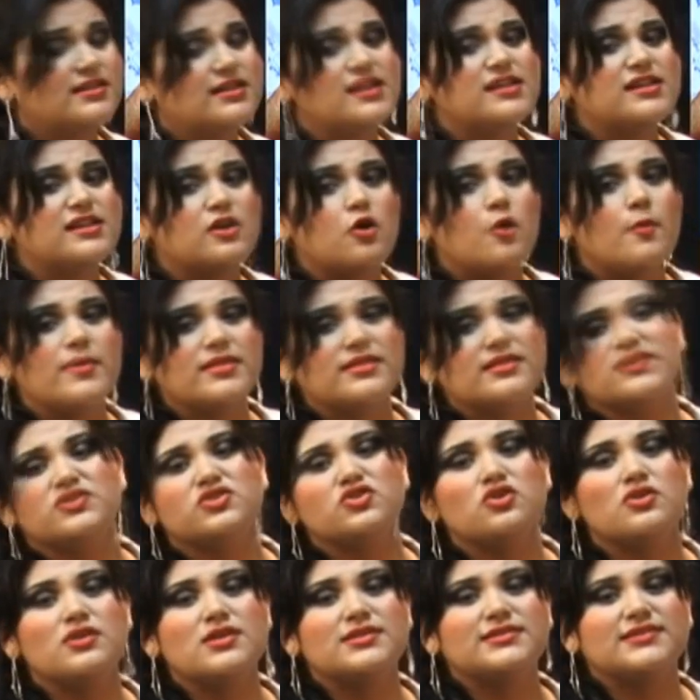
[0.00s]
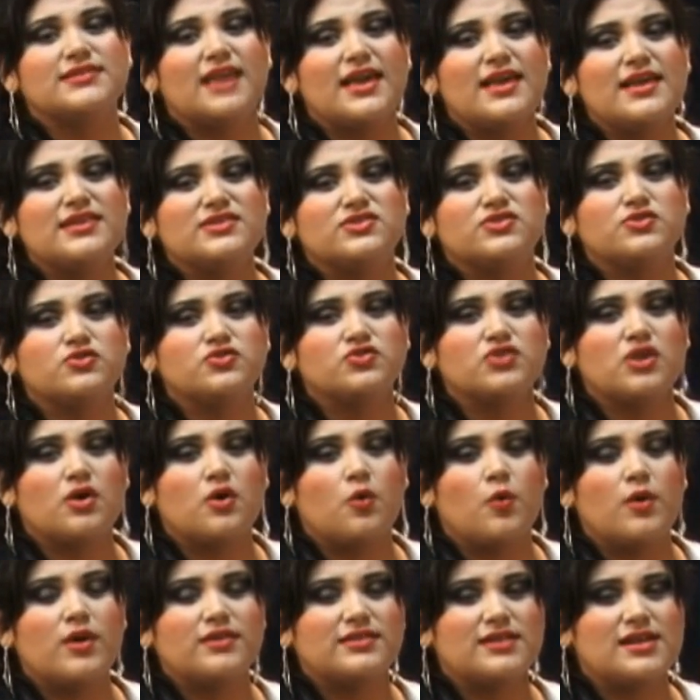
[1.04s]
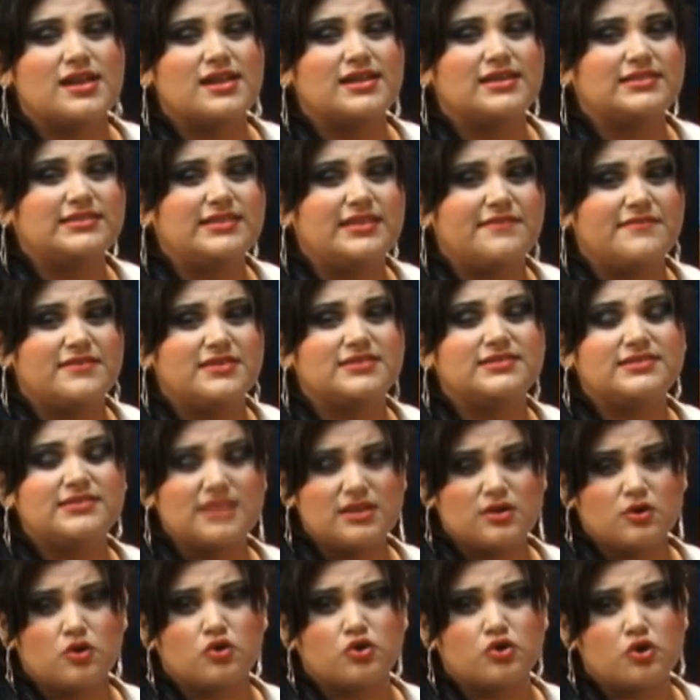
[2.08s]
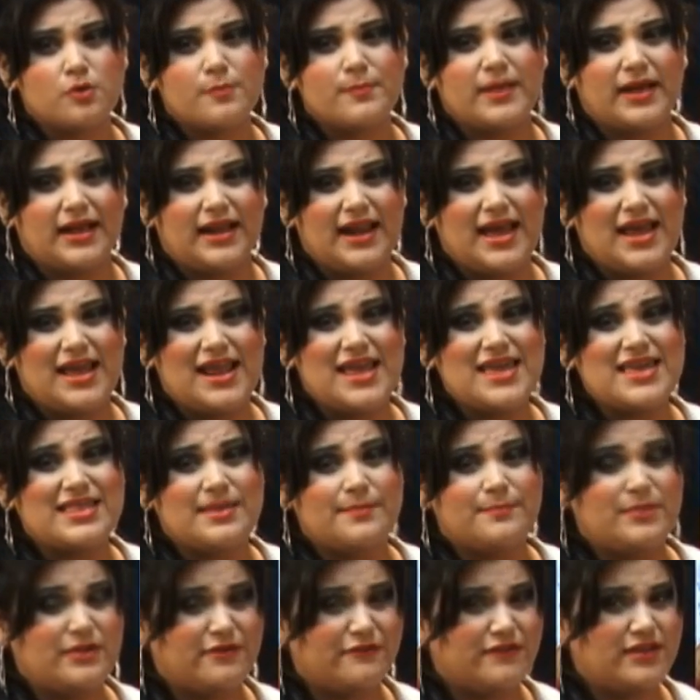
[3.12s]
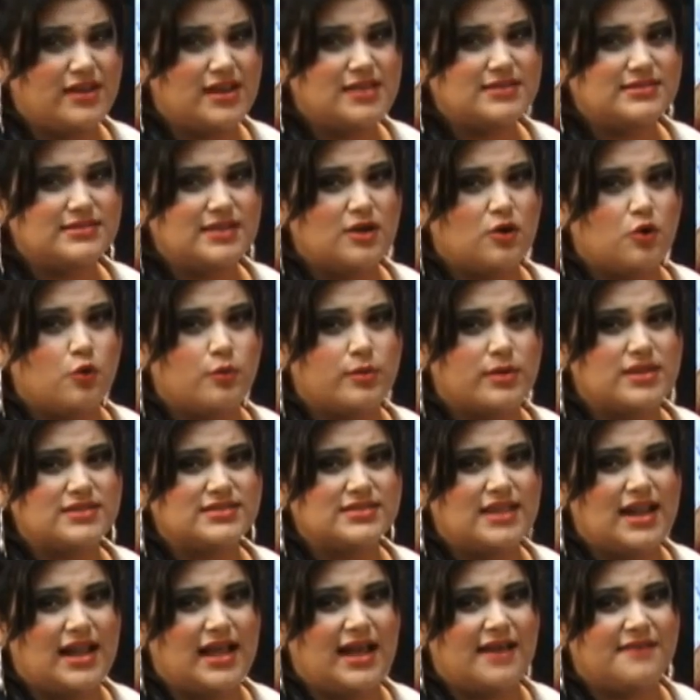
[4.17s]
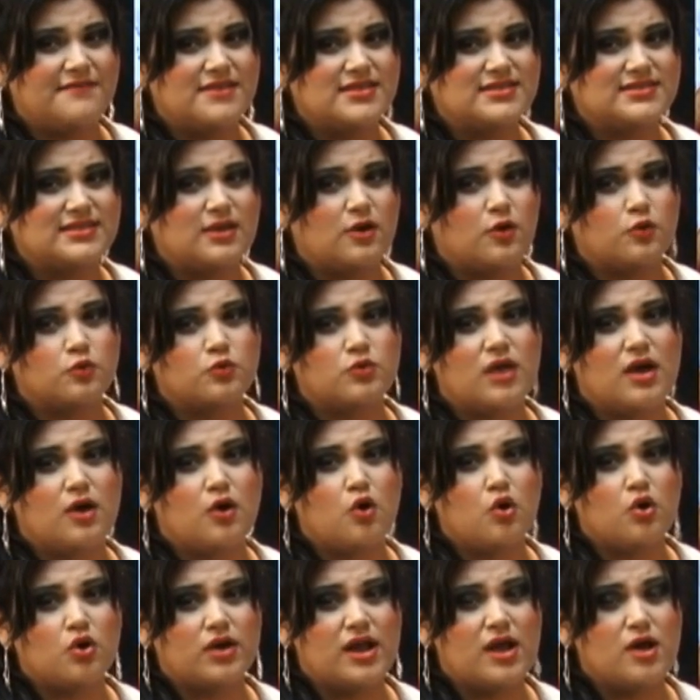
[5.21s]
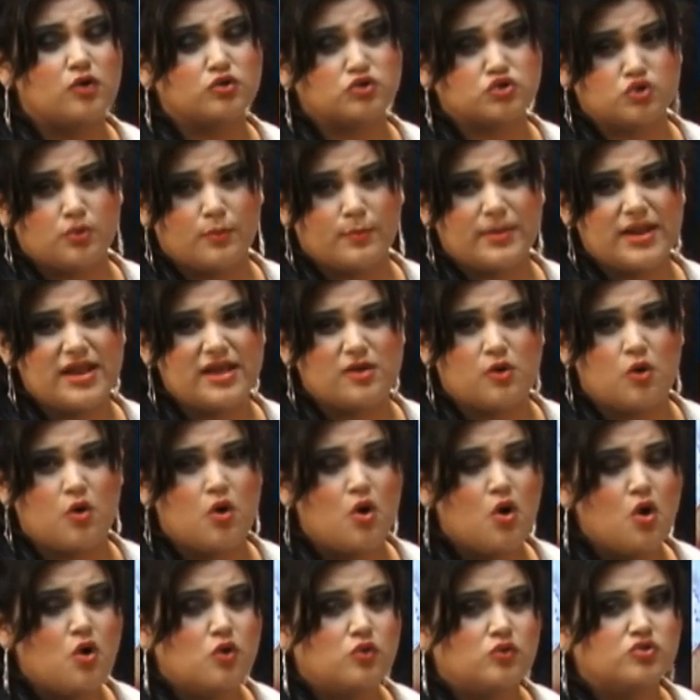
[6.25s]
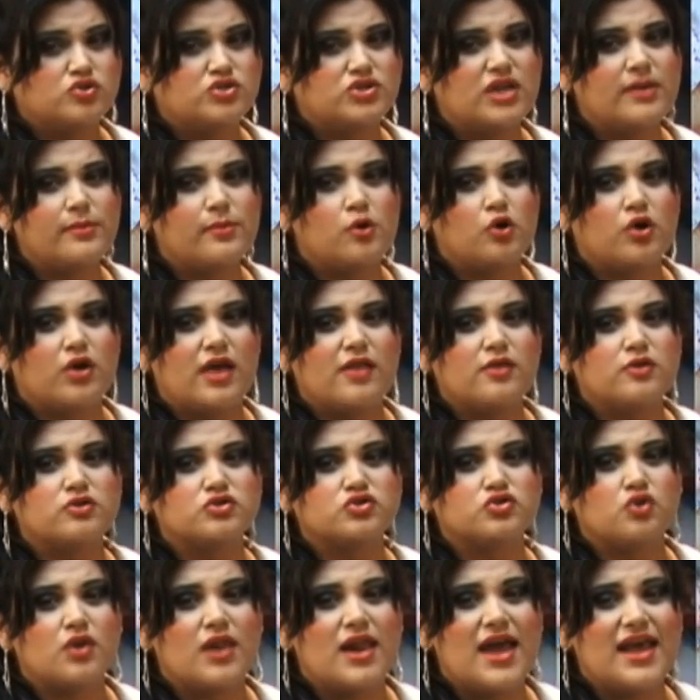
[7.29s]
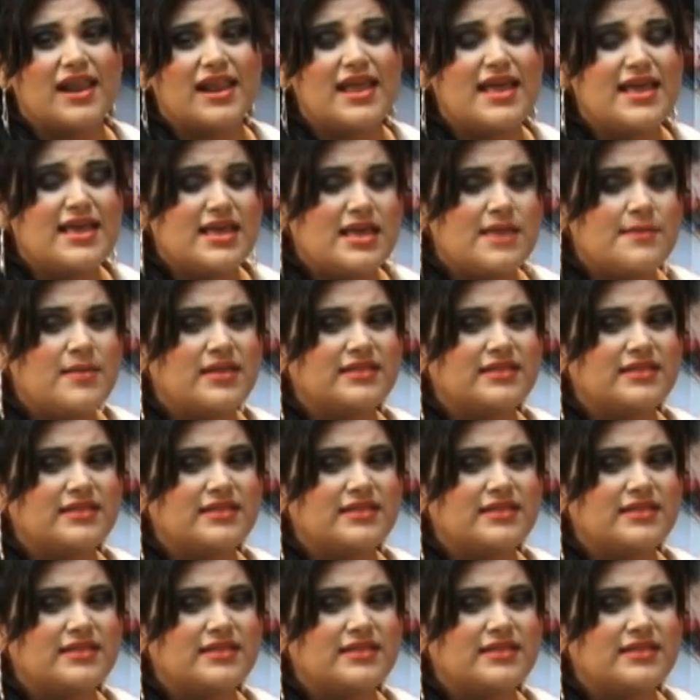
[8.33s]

Entre las recomendaciones que hizo se encuentran las de vestir con ropa clara y de preferencia cubrirse la cabeza con una gorra o sombrero, usar bloqueador solar